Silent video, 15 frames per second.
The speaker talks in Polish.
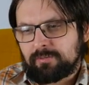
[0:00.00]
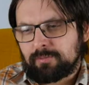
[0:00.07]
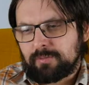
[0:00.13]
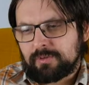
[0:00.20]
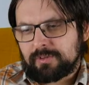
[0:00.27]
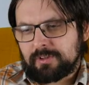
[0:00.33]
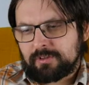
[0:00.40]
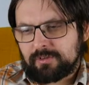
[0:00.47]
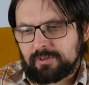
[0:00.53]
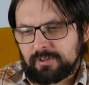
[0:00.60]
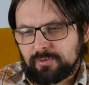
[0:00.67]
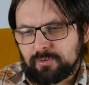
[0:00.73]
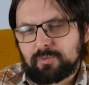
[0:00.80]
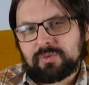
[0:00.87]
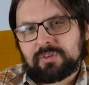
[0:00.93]
postać
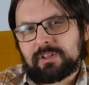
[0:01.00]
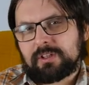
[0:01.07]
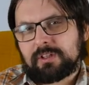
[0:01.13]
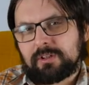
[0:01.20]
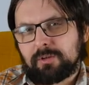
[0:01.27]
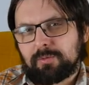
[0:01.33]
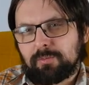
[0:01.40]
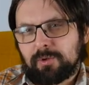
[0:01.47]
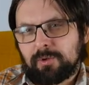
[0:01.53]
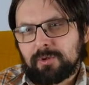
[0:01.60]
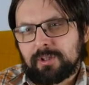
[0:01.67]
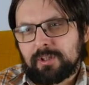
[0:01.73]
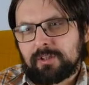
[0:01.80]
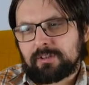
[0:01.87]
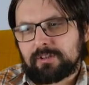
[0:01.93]
Jezusa jako
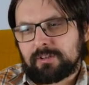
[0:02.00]
Boga,